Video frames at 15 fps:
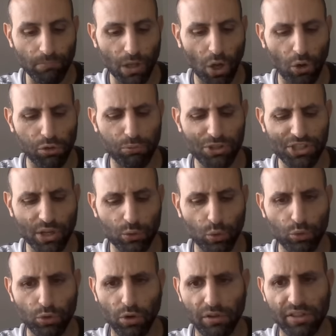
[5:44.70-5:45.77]
Ensuite, j'ai
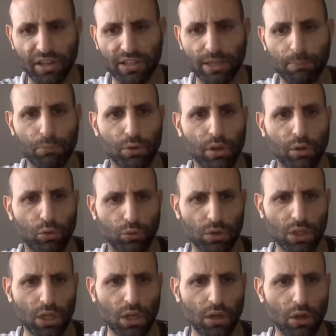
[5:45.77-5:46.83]
retenu en cinquième position
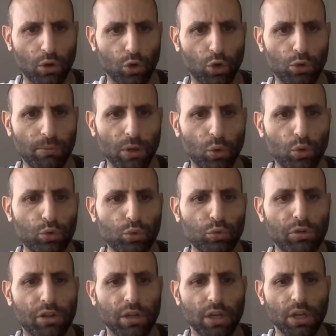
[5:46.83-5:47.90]
le numéro
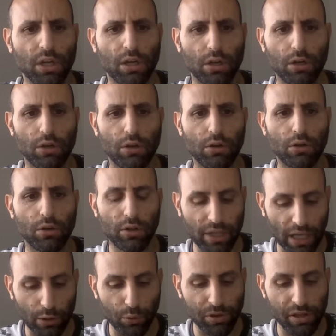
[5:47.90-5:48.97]
12,
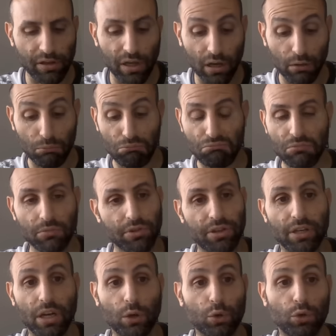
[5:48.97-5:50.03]
Caléo César,
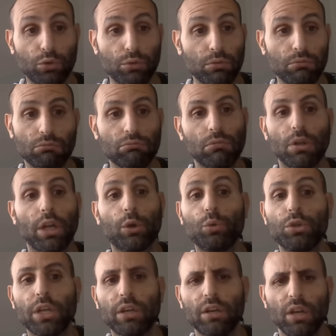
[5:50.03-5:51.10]
c'est l'inconnu
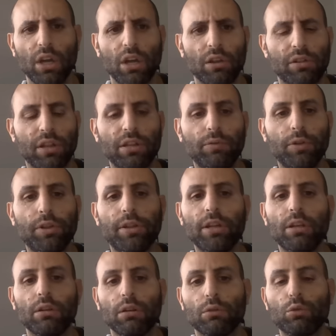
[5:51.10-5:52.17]
écoutez, c'est
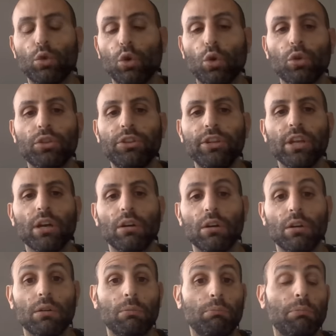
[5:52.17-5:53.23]
difficile de le retenir,
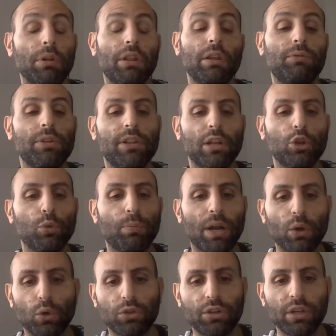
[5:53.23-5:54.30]
mais difficile de ne pas
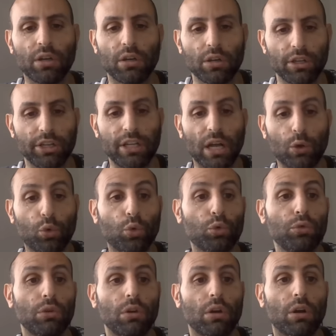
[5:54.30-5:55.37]
le retenir. Il a
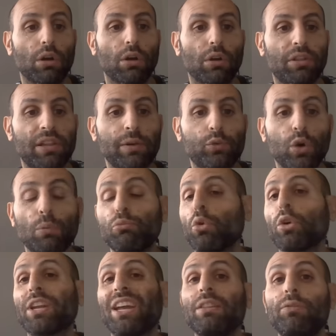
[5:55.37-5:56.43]
couru 6 euh, fois
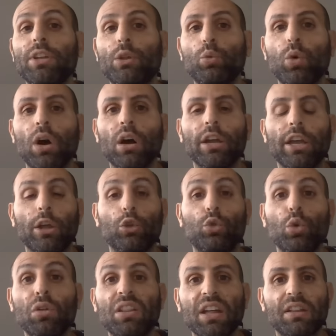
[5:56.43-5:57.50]
pour 4 victoires et
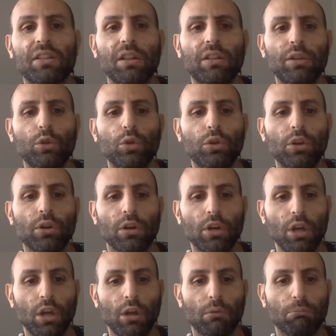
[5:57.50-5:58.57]
2 accessits d'honneur.
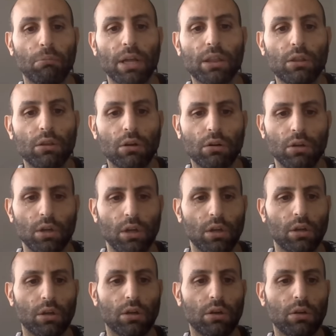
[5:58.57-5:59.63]
Maintenant,
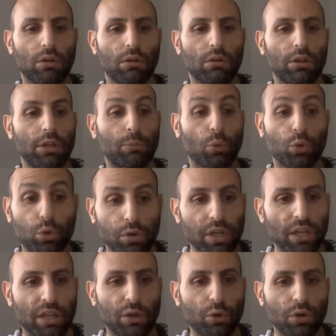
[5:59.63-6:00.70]
euh, il monte de
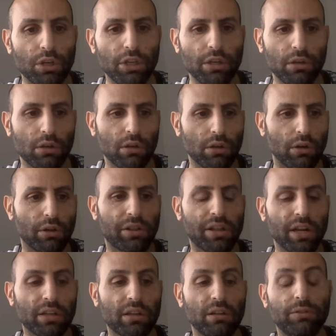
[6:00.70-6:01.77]
catégorie. Euh,
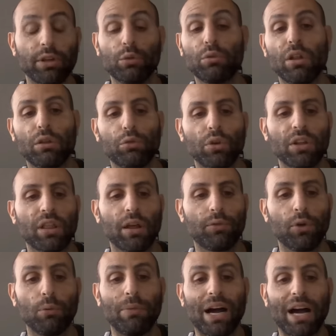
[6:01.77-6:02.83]
certes, il vient nous assurer de sa
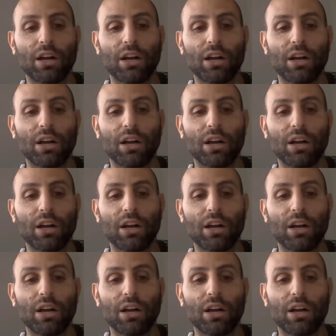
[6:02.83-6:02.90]
forme à